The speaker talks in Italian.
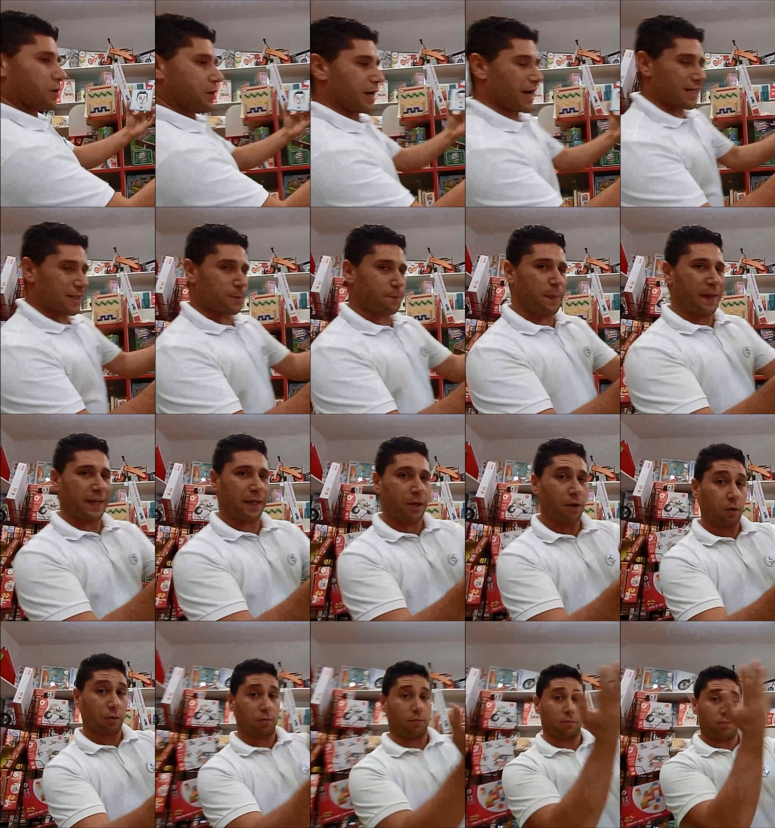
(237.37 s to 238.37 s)
a
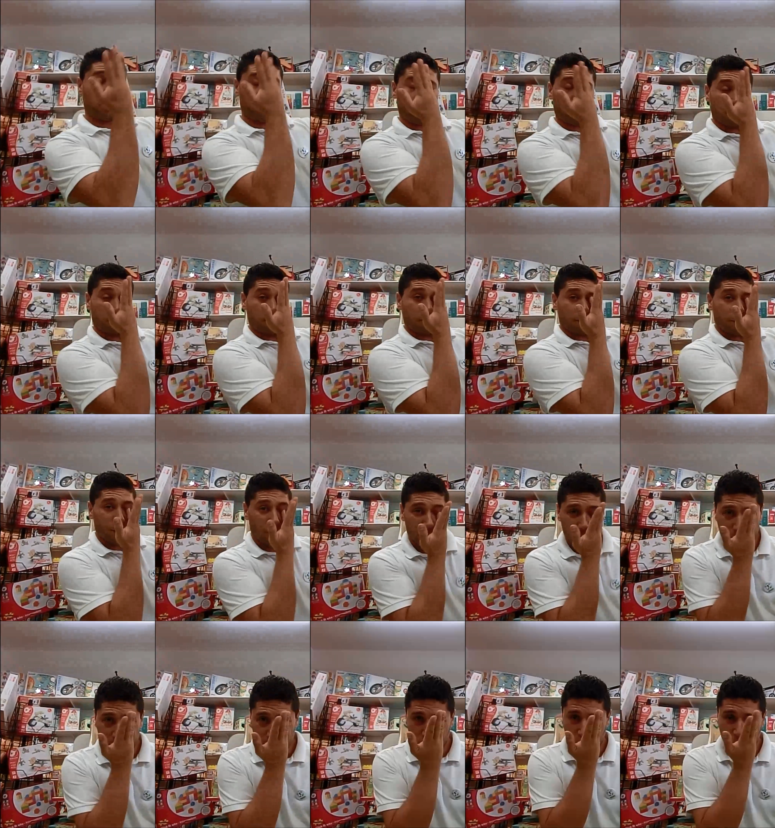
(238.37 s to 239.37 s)
specchio.
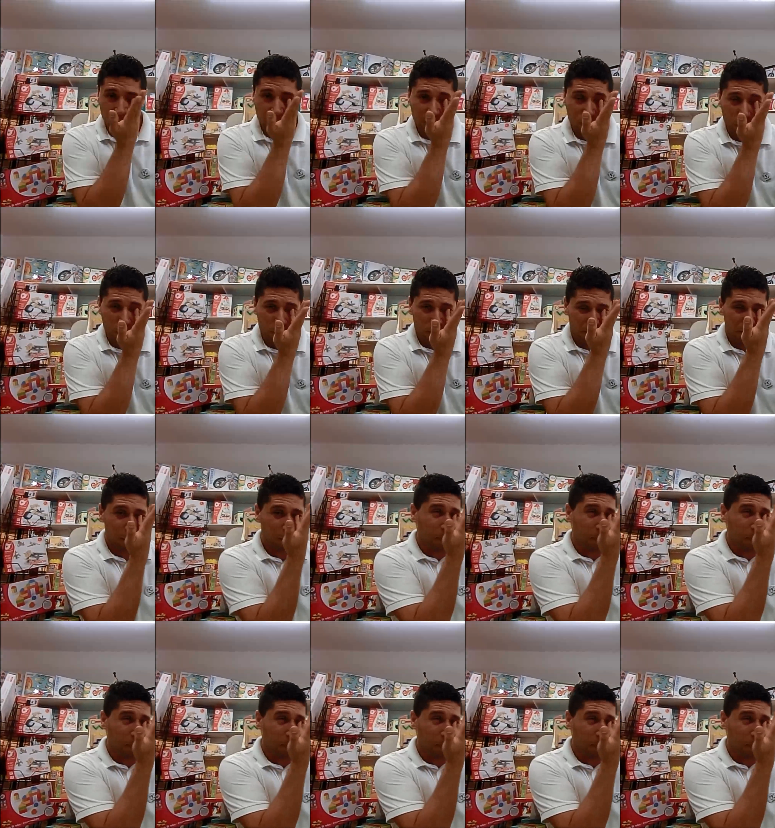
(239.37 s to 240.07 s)
Quindi il